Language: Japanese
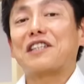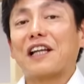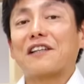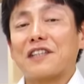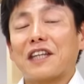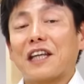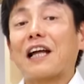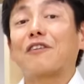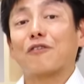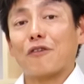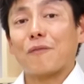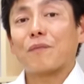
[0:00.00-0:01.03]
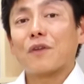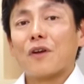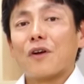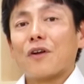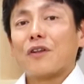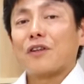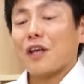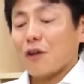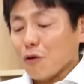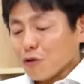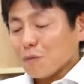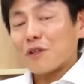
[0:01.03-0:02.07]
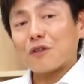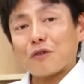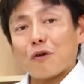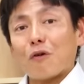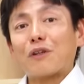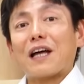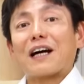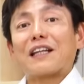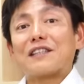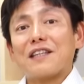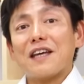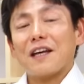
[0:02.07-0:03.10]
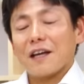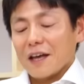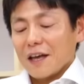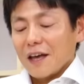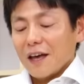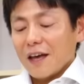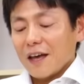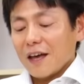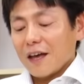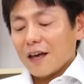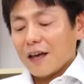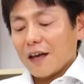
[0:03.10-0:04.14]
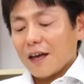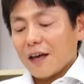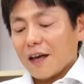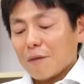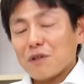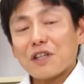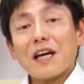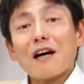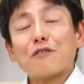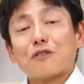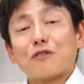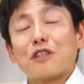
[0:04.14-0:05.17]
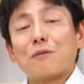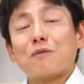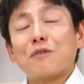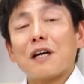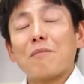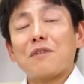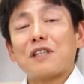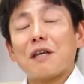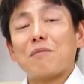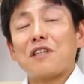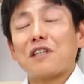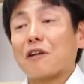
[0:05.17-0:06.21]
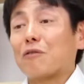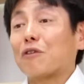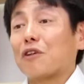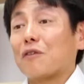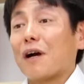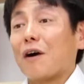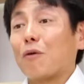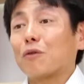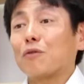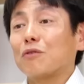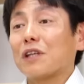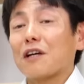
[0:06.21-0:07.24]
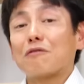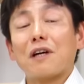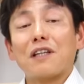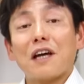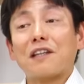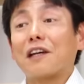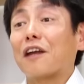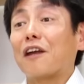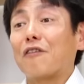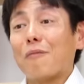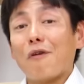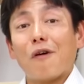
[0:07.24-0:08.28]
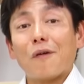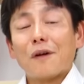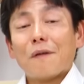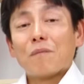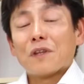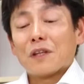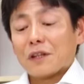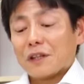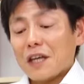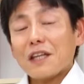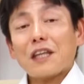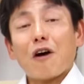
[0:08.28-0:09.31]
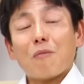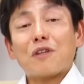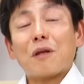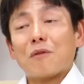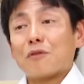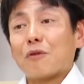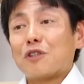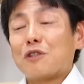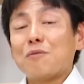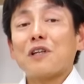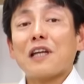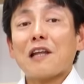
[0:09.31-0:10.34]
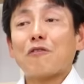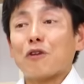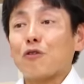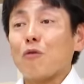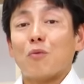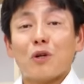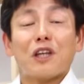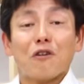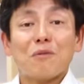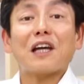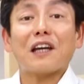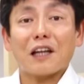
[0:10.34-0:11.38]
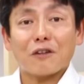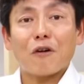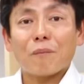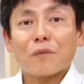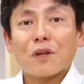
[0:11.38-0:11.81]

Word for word: してたんですね、テナントの。でよく見るとオーナーがですね、えー、ミキハウス自分が店見に行ってる時にはほとんど客はいないんだけれども、データを見てみると自分がいない時にどうも売れてるみたいだと